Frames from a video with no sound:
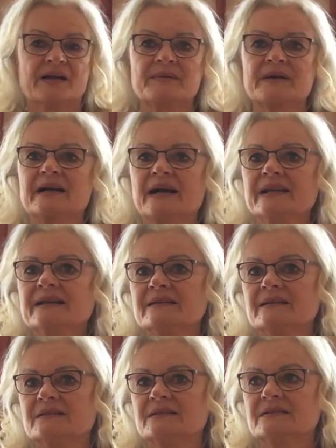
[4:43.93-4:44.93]
Man
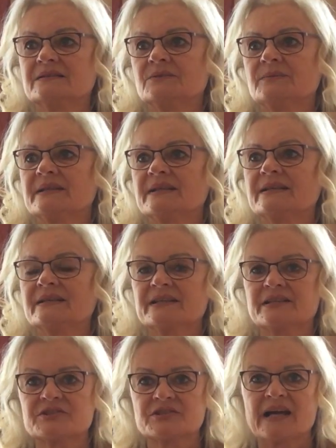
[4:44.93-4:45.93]
kann über Dinge
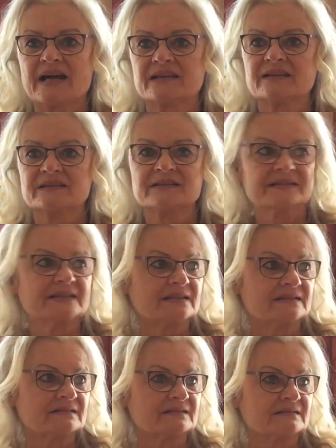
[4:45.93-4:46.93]
nicht streiten, die
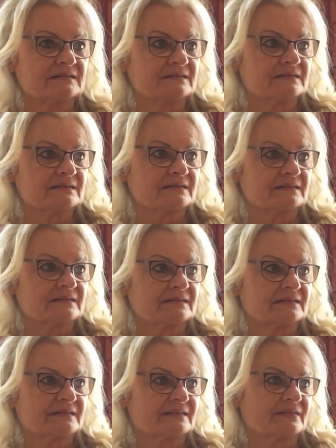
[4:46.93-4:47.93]
sind.
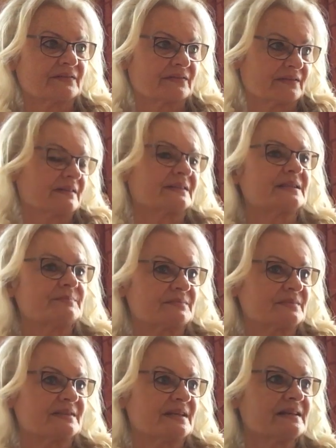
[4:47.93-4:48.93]
Es
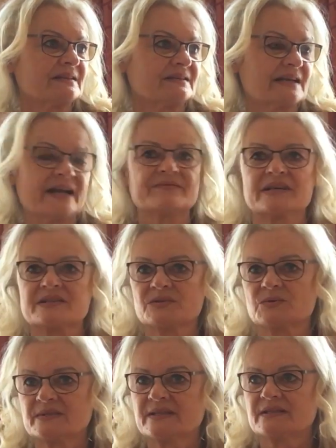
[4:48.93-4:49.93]
gibt Dinge, die einfach
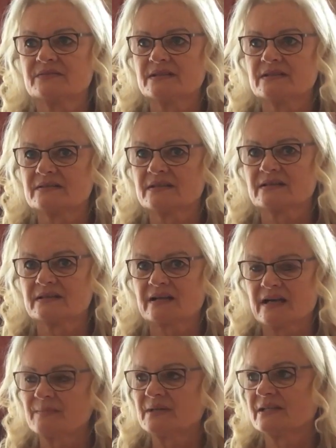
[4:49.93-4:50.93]
so sind, wie sie sind. Da
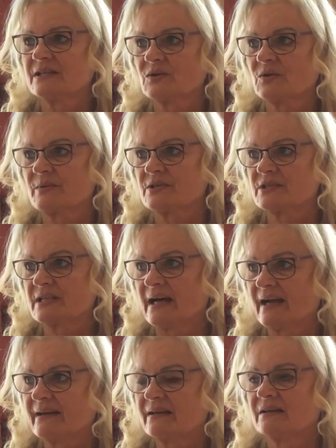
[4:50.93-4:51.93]
kann man nicht drüber
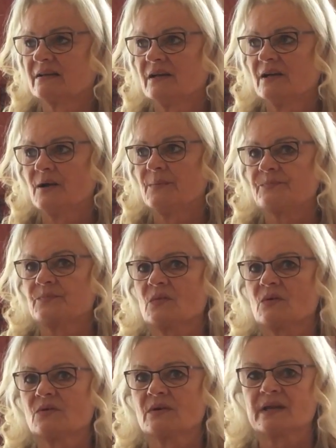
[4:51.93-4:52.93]
streiten.
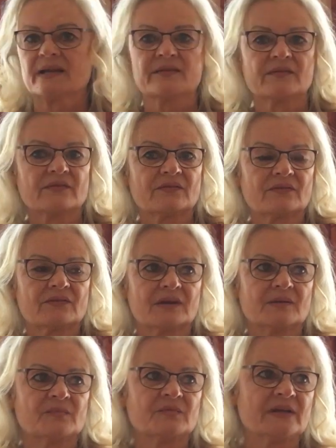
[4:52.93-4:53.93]
Und dann
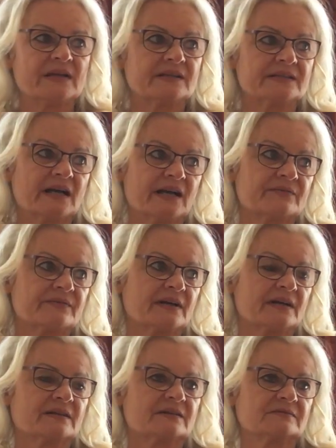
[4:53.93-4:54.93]
empfehle ich
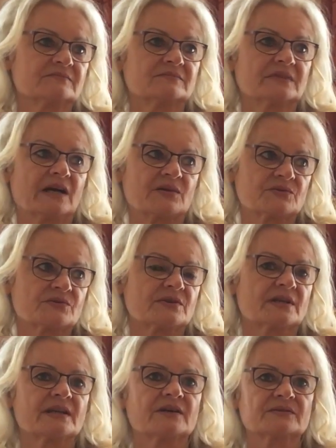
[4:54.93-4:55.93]
einfach,
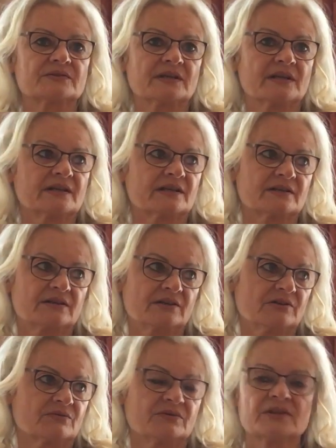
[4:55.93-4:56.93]
rauszugehen aus der
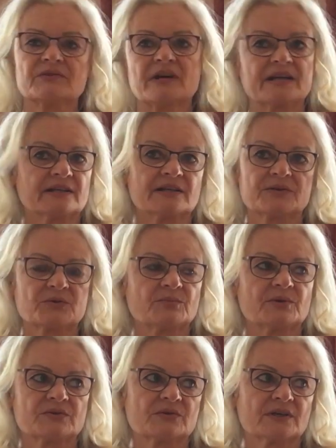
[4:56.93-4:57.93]
Energie und nicht weiter
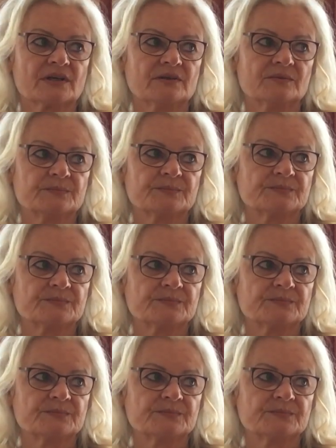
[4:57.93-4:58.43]
darüber zu reden.